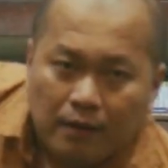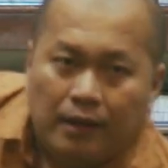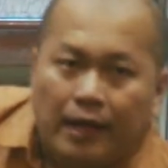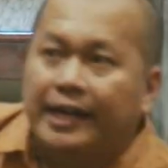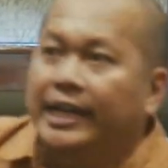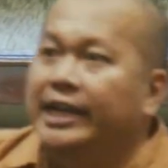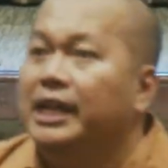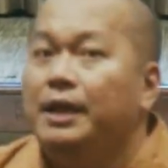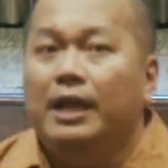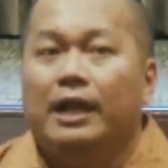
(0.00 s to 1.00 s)
Hari
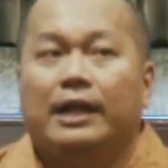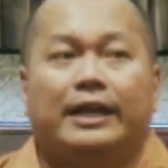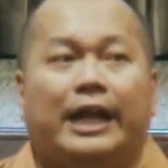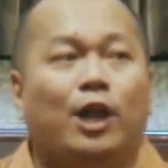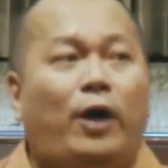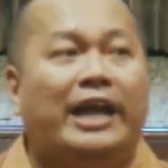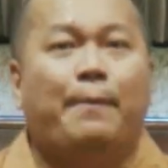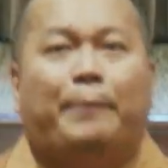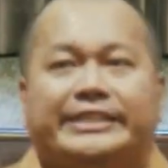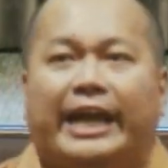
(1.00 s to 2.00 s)
ini kalau Anda
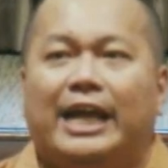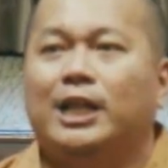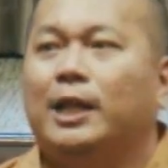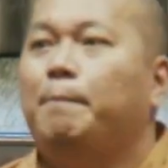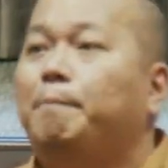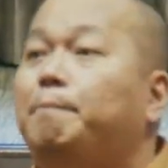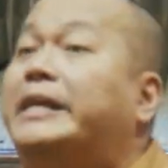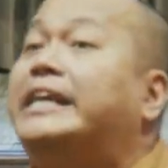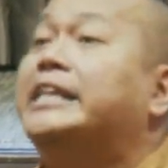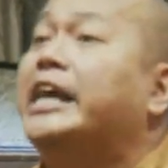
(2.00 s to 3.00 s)
percaya
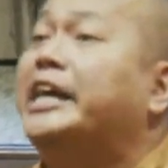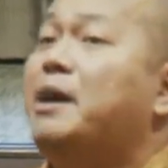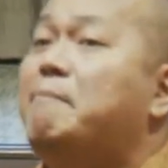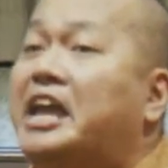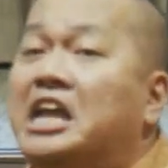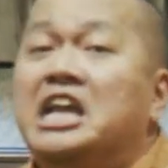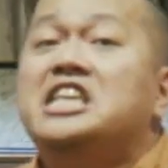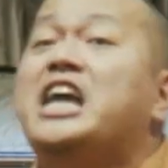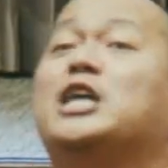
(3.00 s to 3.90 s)
perkatakan yang baik. Jangan